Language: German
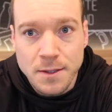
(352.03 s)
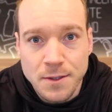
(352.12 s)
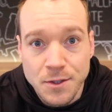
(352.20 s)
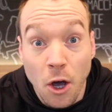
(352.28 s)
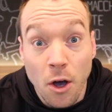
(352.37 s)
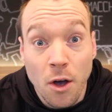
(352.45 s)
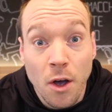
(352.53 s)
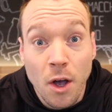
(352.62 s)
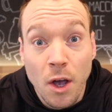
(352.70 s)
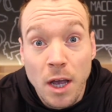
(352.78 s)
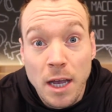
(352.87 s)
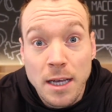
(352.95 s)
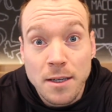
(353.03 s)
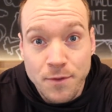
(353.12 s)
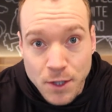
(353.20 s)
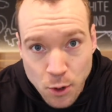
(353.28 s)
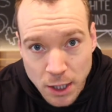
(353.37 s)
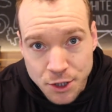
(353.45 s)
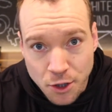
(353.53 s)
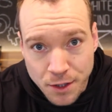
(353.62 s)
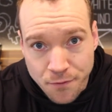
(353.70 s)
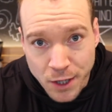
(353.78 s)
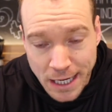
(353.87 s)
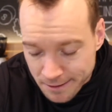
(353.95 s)
So, Video anschauen
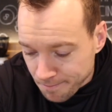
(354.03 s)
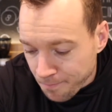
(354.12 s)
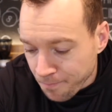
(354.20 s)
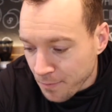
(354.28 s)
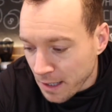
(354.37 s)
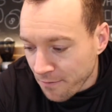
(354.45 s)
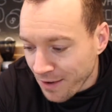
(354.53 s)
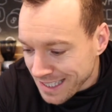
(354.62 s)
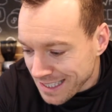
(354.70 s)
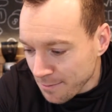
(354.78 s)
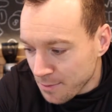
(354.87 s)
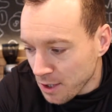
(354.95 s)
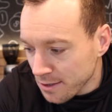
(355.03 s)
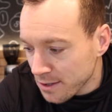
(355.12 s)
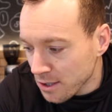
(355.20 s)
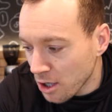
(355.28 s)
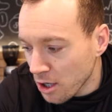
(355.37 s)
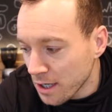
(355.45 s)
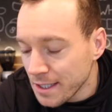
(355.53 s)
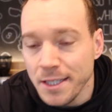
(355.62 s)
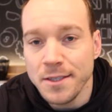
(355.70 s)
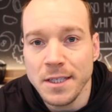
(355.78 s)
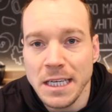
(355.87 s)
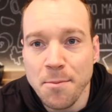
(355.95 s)
nicht vergessen. Was gibt's sonst noch?
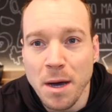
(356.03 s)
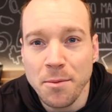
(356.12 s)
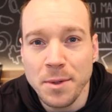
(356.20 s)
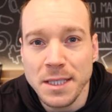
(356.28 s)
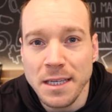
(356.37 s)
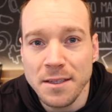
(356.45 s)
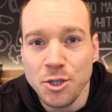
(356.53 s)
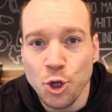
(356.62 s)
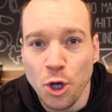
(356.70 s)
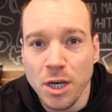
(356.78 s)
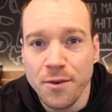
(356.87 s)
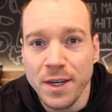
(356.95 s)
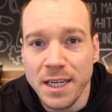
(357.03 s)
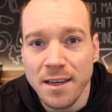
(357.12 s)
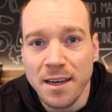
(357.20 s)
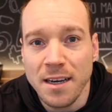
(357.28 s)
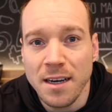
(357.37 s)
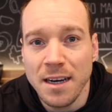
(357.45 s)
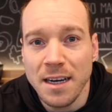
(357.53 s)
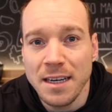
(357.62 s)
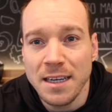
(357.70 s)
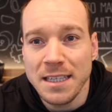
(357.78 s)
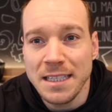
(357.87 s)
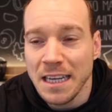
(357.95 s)
Nichts. Ich mache mich jetzt an die Steuer, weil da
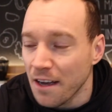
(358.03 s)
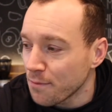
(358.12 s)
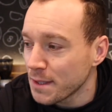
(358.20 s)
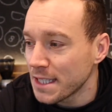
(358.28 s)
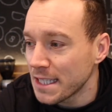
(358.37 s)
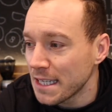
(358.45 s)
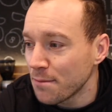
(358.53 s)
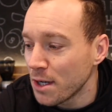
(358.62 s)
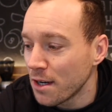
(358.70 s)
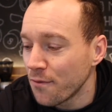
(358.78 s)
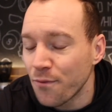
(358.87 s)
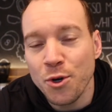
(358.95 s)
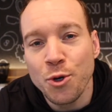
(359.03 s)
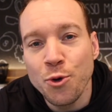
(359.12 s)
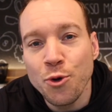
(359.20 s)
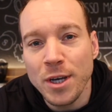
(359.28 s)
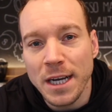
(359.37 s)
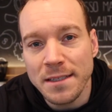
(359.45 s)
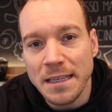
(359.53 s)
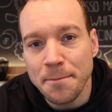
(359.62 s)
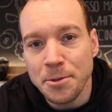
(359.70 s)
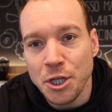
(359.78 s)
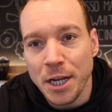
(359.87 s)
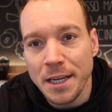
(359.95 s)
darf man sich immer vergnügen als
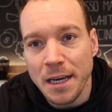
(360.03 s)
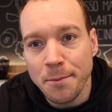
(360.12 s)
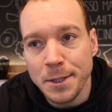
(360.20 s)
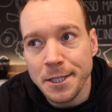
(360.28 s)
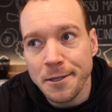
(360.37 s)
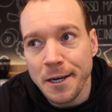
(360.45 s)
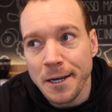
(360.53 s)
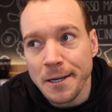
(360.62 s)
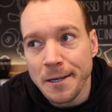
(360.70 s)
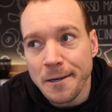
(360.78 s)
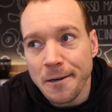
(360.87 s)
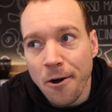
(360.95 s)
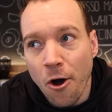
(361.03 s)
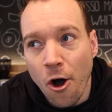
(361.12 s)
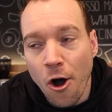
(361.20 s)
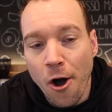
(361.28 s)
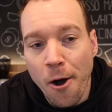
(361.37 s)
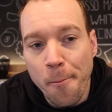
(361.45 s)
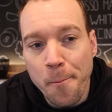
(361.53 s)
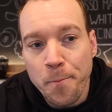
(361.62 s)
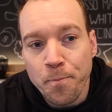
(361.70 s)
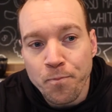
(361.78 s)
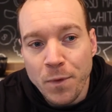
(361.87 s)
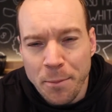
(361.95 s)
Selbstständiger mit.
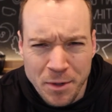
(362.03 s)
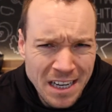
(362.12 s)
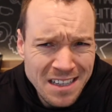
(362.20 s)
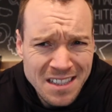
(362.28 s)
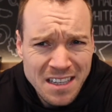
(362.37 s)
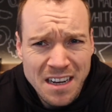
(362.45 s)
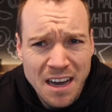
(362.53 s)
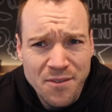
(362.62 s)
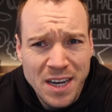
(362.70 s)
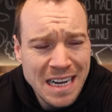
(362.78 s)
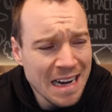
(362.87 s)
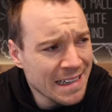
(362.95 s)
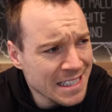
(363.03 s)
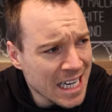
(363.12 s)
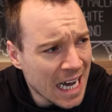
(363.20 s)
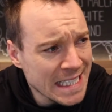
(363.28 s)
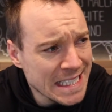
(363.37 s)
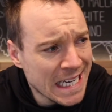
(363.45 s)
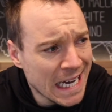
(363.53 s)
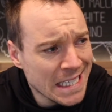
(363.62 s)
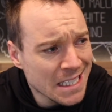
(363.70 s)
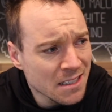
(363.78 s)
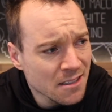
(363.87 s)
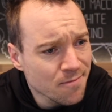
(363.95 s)
Ähm, Im Trainingscenter haben wir Kleinigkeiten
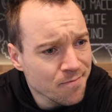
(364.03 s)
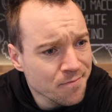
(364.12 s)
geändert.